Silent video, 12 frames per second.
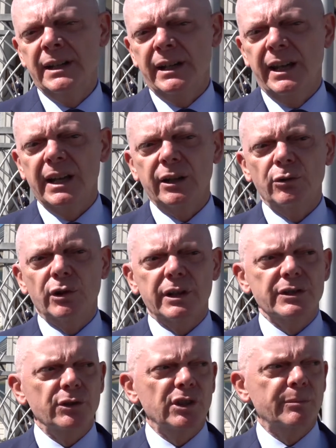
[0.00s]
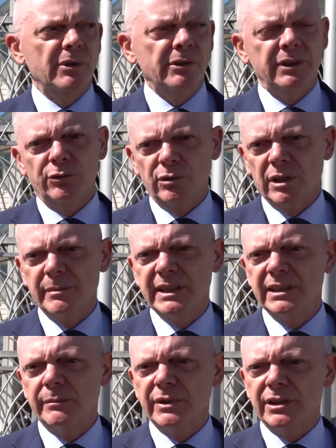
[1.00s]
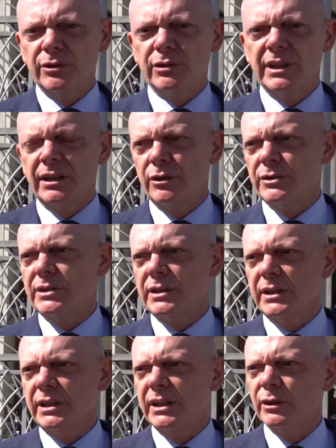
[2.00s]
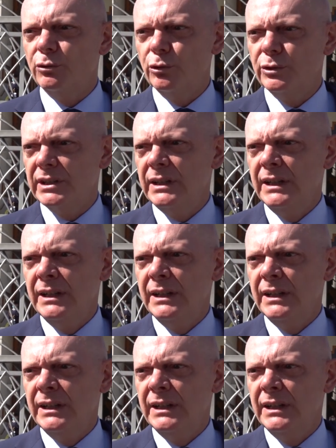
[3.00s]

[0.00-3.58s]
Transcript: È anche un'occasione poi naturalmente per ricordare i nostri caduti